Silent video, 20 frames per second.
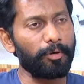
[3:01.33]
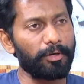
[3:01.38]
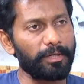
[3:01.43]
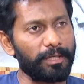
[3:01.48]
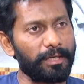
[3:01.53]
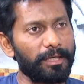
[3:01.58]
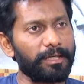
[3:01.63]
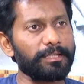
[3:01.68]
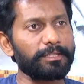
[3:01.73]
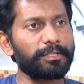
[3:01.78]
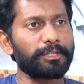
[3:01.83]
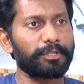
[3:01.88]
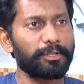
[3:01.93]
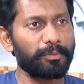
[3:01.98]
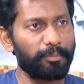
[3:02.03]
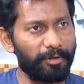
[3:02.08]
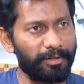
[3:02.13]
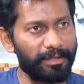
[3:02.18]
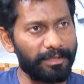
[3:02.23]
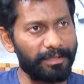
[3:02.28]
పొగడాలా నీ
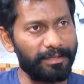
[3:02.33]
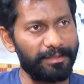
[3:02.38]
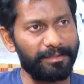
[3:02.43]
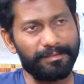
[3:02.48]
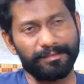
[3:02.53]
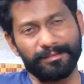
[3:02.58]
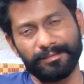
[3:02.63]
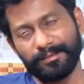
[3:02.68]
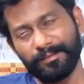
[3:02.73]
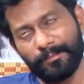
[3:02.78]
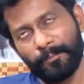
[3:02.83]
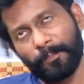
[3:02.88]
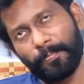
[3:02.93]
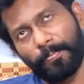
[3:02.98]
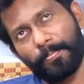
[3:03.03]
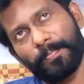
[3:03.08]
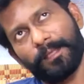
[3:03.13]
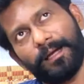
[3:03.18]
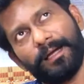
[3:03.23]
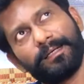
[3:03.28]
శిష్యుని పొగడాలా అని
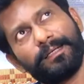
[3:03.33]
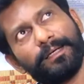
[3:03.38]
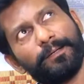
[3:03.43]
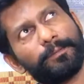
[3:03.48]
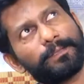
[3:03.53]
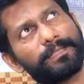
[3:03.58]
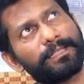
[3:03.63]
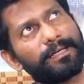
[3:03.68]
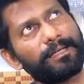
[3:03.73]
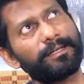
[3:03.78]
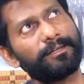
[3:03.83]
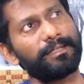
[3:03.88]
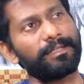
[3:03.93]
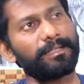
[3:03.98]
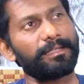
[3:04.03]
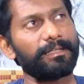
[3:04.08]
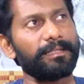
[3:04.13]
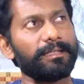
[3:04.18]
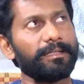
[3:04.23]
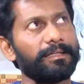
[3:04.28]
అంటే అప్పుడు సార్
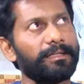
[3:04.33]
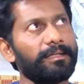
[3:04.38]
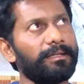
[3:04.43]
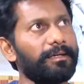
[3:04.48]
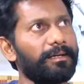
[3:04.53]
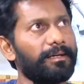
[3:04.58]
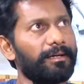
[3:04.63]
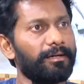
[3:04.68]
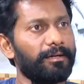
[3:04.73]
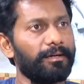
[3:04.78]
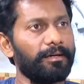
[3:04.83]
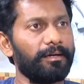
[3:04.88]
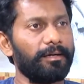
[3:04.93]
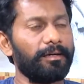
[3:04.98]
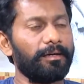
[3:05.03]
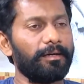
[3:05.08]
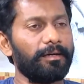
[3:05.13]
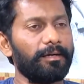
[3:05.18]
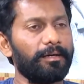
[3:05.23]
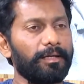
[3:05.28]
అన్నారండి
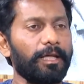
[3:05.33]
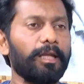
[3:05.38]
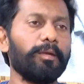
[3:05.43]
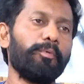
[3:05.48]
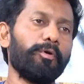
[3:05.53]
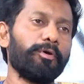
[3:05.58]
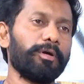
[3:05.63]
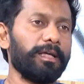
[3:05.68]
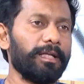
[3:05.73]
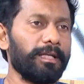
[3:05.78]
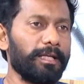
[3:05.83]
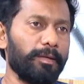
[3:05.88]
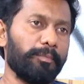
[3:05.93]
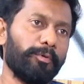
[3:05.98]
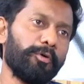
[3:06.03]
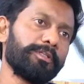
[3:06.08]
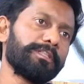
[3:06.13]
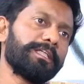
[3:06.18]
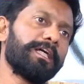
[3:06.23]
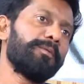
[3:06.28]
నన్ను పొగిడలే నన్ను
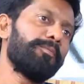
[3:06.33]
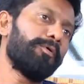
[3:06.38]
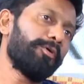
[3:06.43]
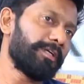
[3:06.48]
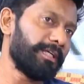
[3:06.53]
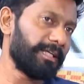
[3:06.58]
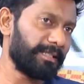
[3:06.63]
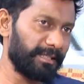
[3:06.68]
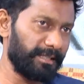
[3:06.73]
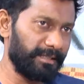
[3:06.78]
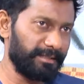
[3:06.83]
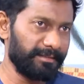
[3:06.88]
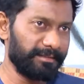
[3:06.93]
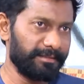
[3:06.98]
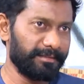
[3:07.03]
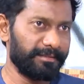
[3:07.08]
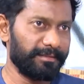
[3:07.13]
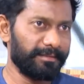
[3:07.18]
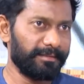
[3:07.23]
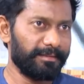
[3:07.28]
పొగిడితే నన్ను పొగిడినట్టు అని
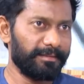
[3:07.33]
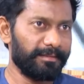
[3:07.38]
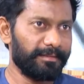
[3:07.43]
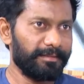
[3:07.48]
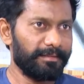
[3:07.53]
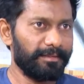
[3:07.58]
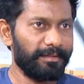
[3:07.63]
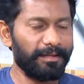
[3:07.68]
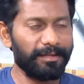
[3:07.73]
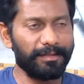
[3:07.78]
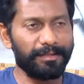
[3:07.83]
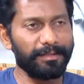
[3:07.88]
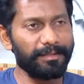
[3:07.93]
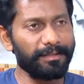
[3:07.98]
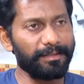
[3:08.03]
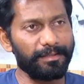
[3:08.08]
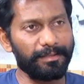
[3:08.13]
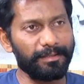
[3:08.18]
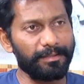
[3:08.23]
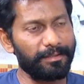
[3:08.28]
అంటే
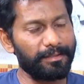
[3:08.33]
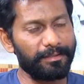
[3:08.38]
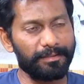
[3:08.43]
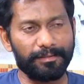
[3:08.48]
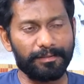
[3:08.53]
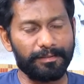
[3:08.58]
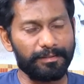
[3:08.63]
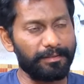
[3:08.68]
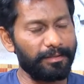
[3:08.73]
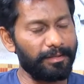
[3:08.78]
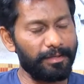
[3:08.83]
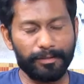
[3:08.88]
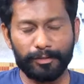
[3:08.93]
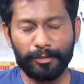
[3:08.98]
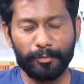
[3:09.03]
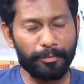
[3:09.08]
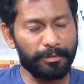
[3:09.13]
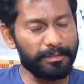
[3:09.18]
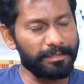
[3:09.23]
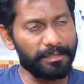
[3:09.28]

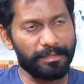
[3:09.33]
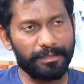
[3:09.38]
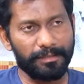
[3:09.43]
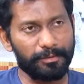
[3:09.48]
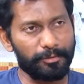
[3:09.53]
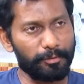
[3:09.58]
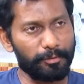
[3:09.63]
అదిరిపోయిన సార్